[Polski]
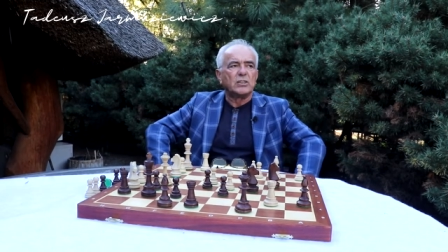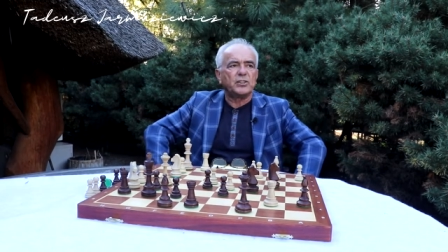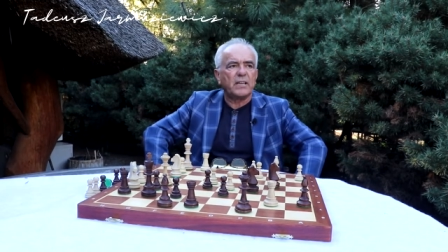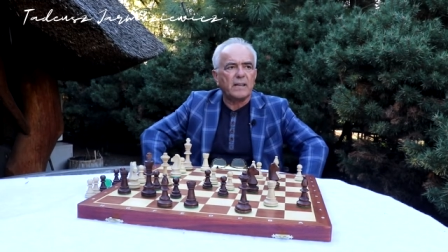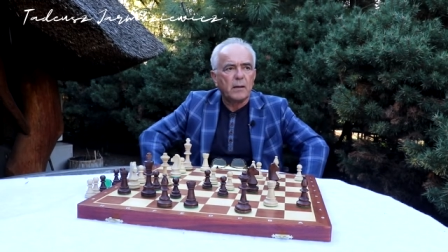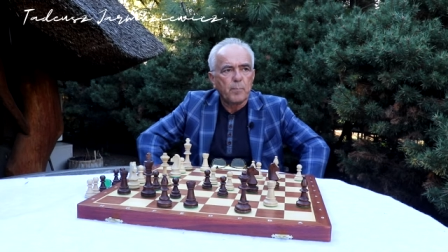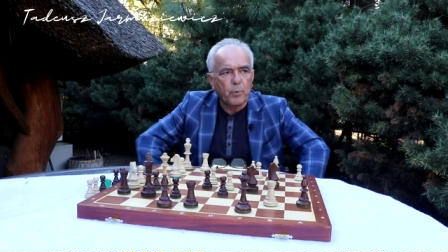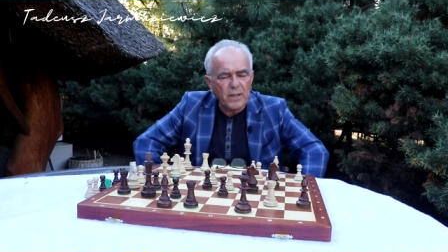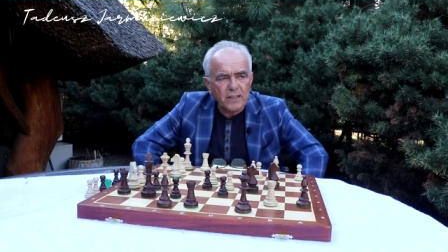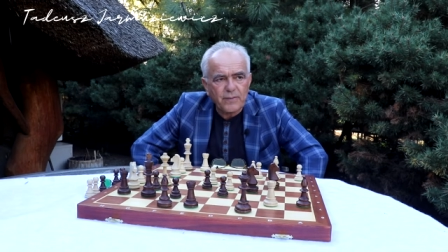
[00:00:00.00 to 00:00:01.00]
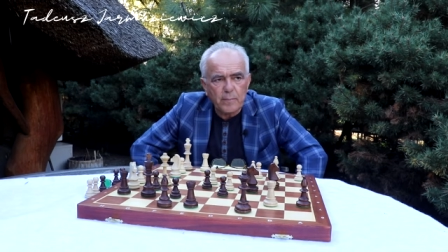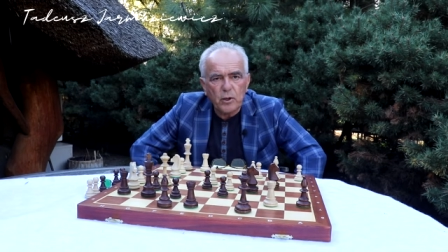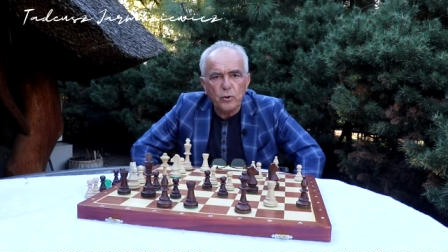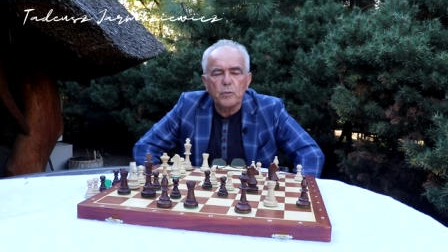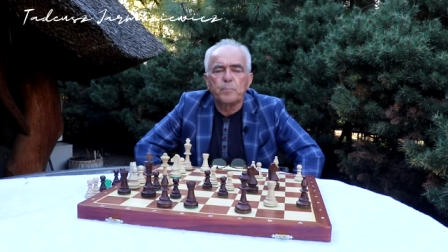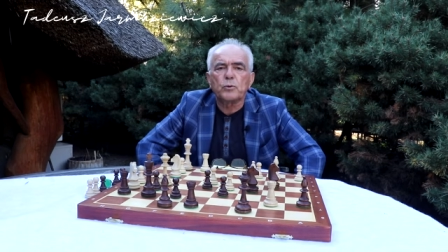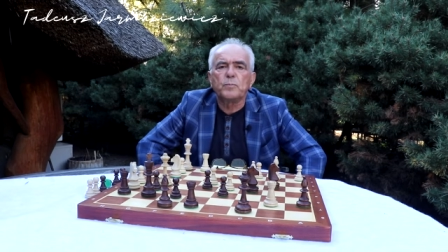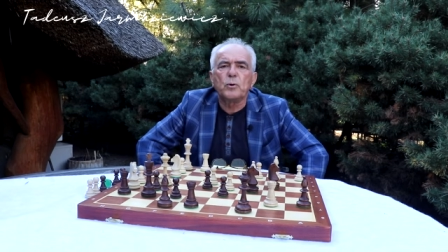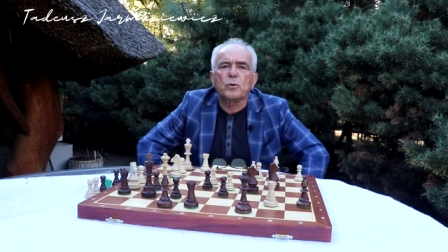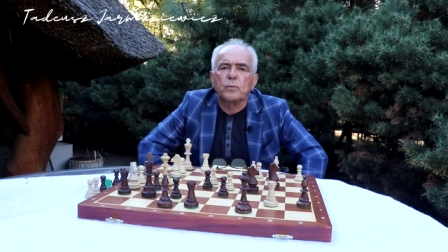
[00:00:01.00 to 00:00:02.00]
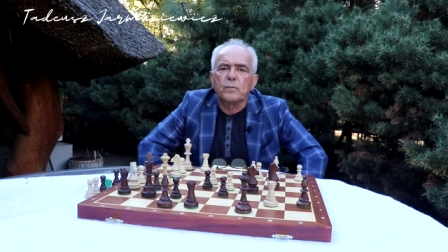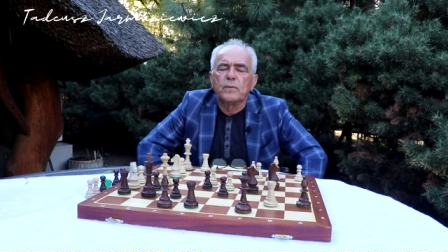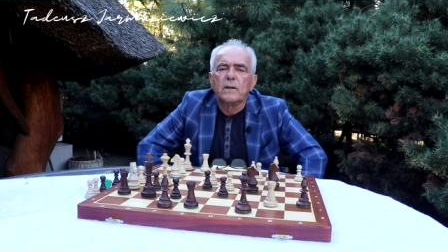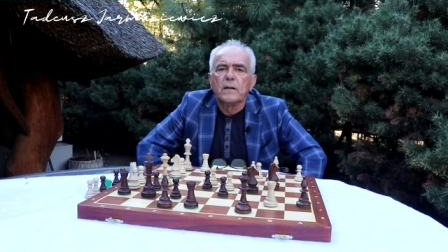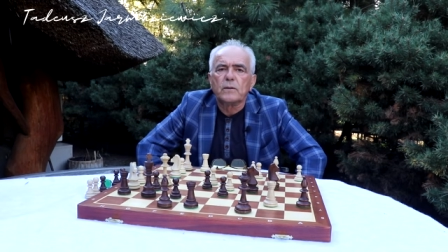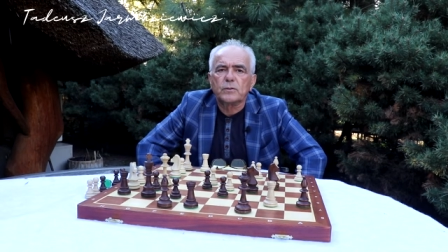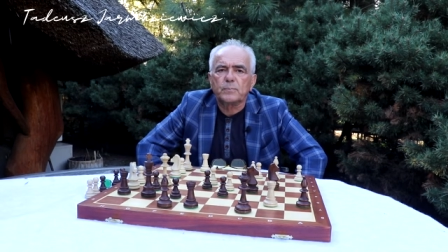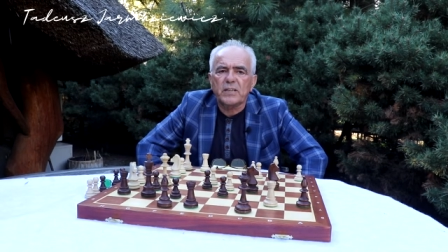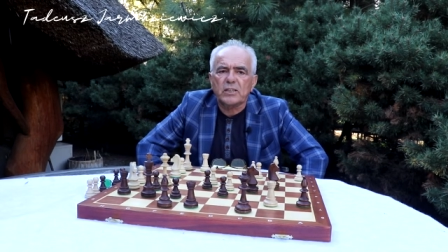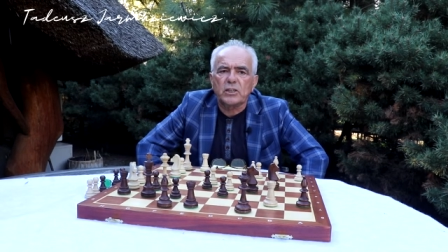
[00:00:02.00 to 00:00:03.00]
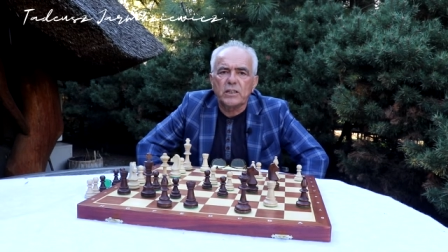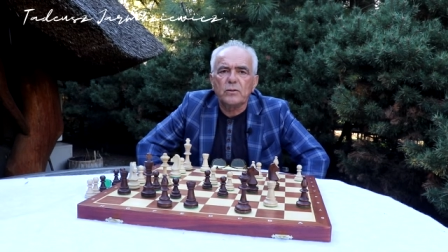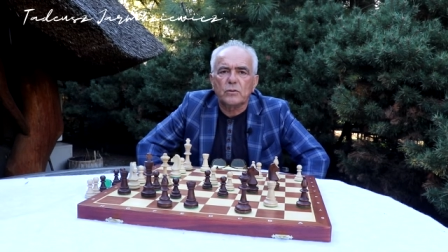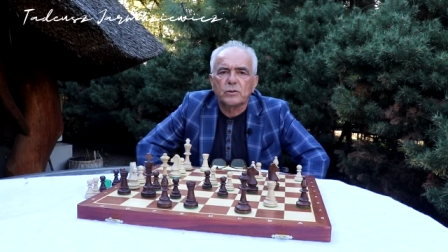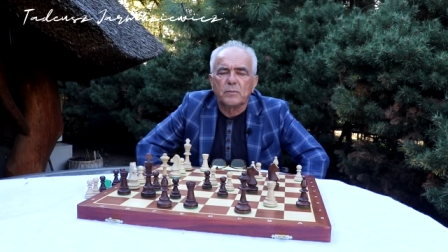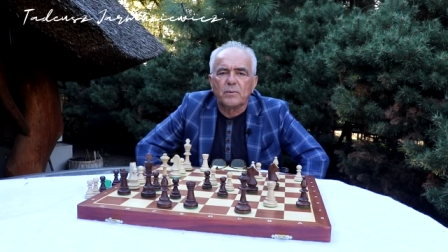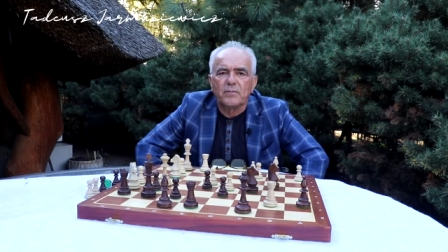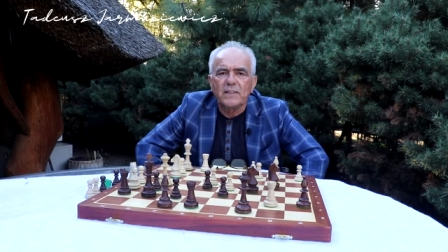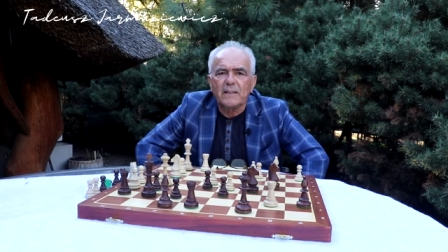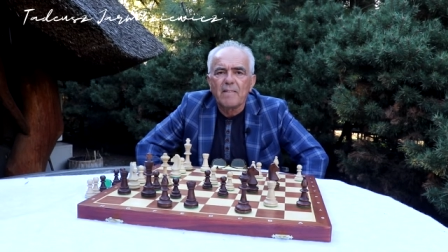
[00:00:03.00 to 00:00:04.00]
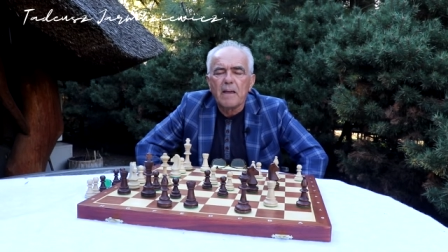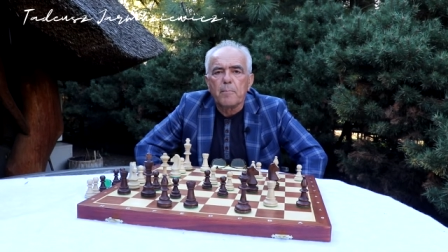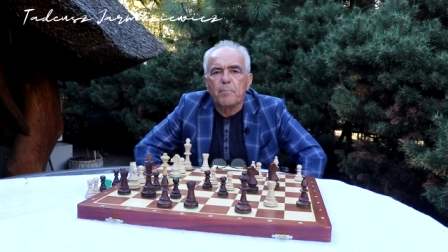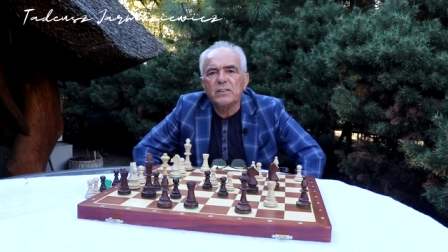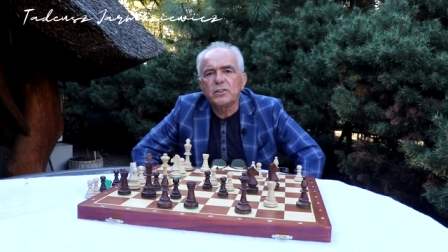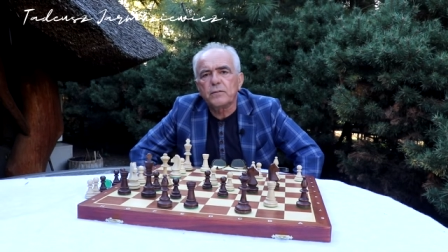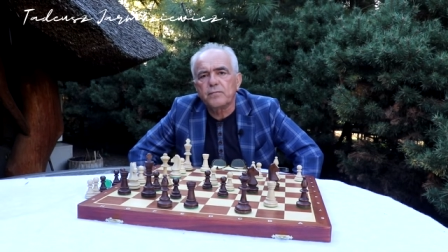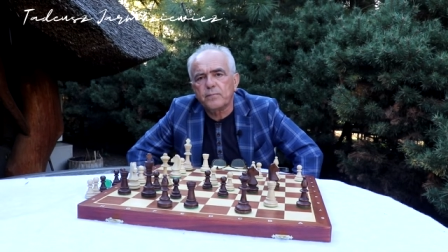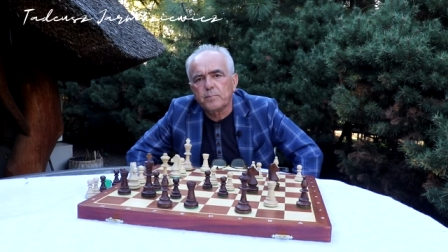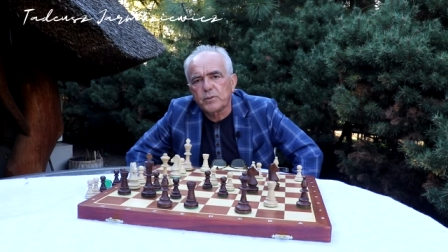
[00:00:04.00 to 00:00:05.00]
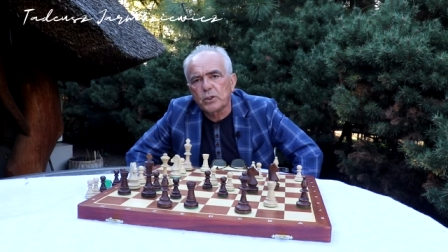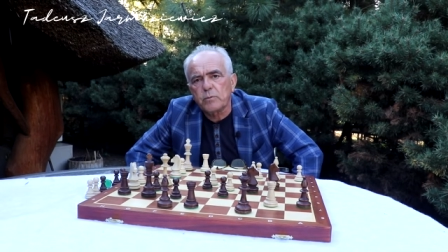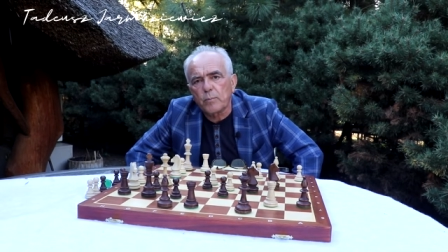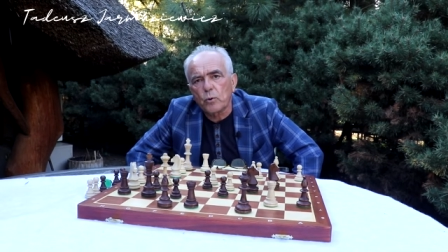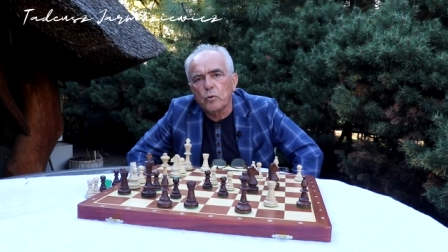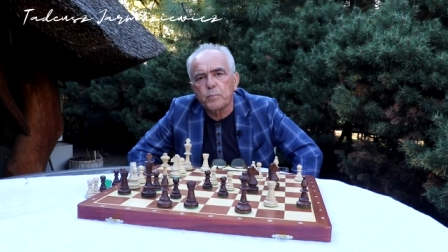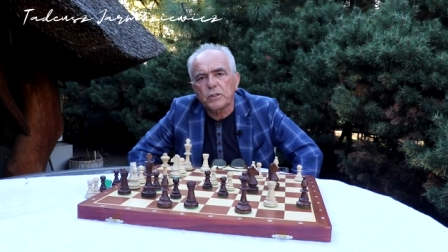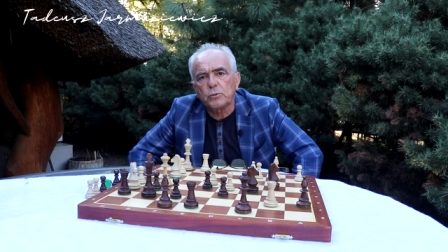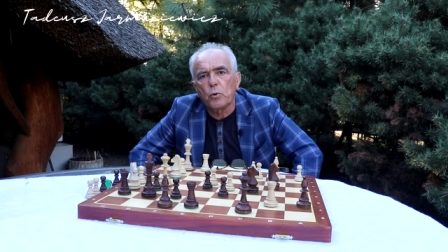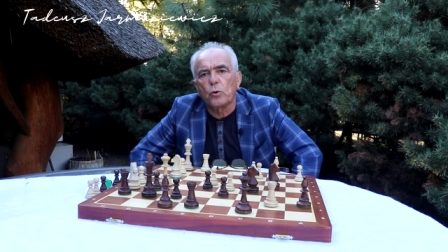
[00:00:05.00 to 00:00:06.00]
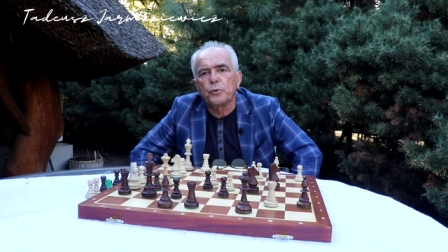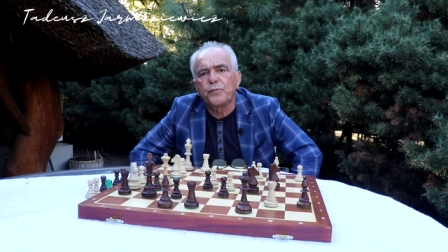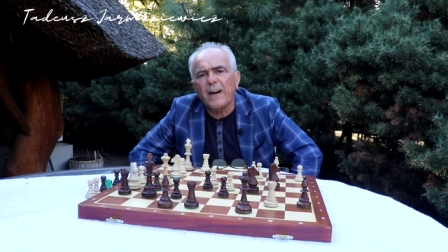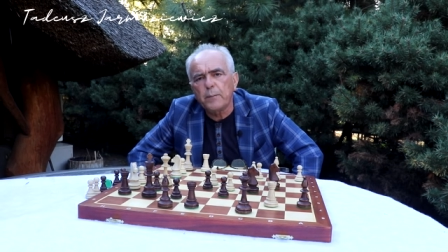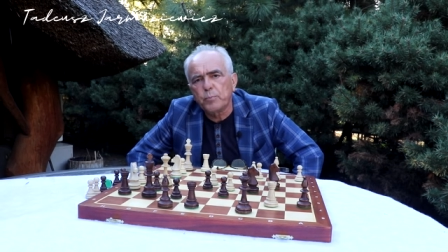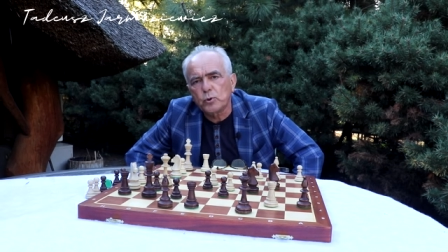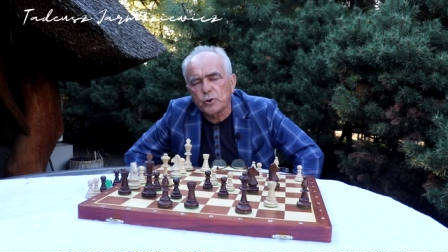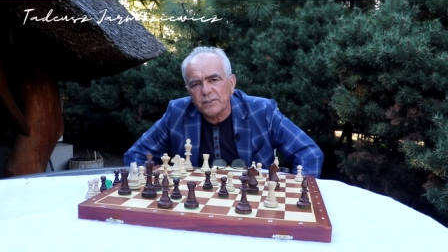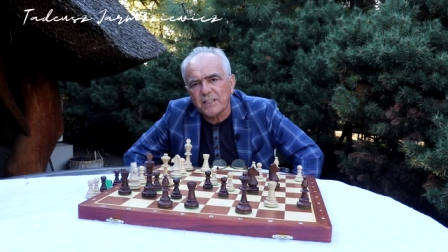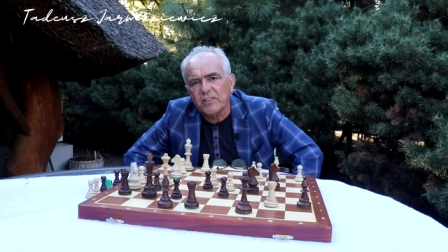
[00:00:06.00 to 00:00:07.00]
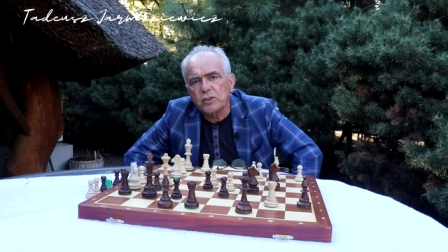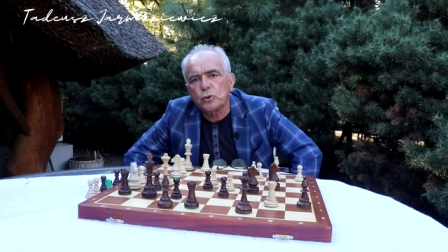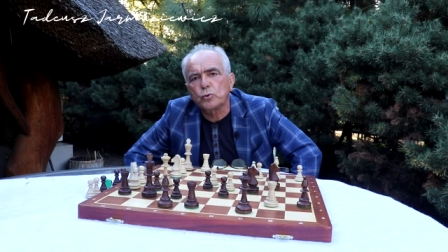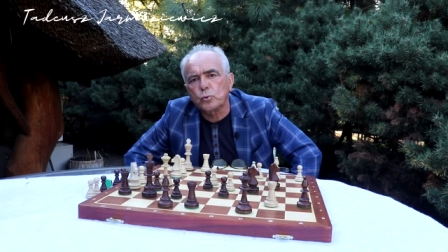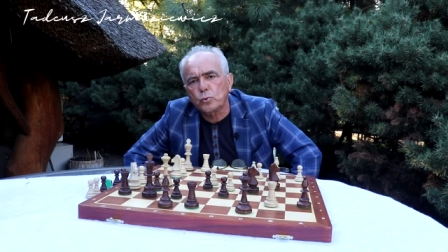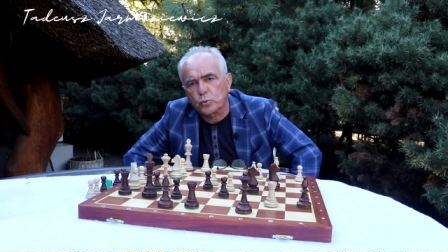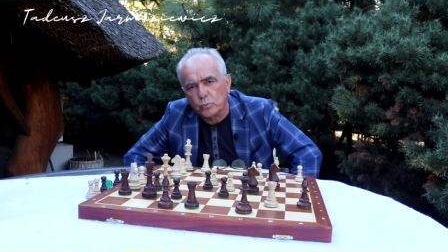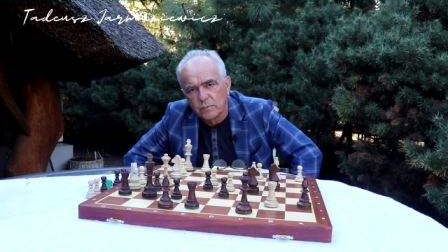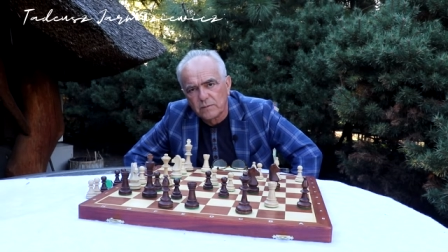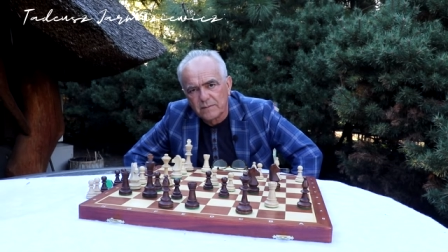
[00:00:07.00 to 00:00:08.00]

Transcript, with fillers: że ponad 2 miliony podmiotów gospodarczych jednoosobowych będzie w przyszłym roku płaciło o 2,5 tysiąca więcej ZUS-u